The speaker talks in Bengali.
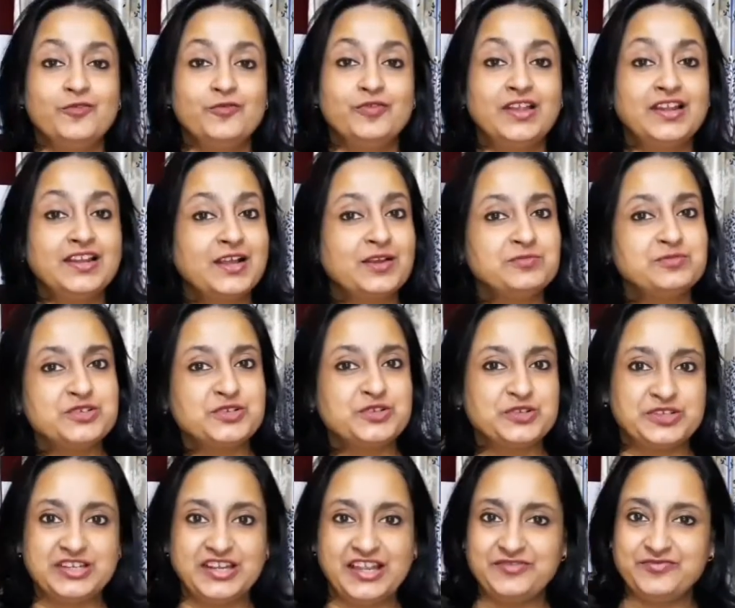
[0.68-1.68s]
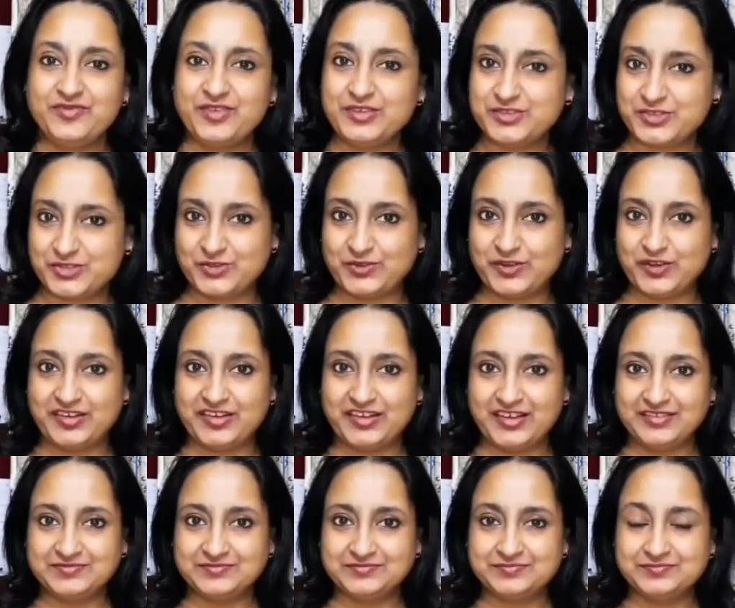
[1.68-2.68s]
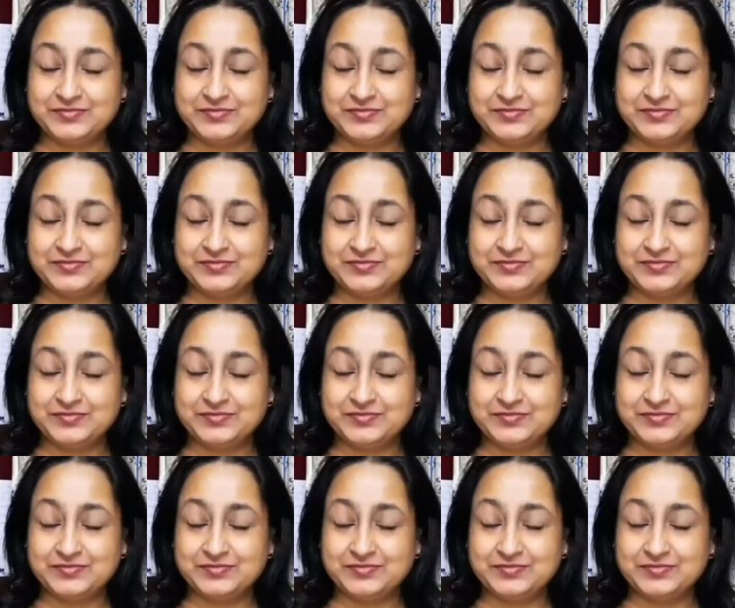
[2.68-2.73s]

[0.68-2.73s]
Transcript: ওয়েলকাম টু গুড লাইফ উইথ সুকন্যা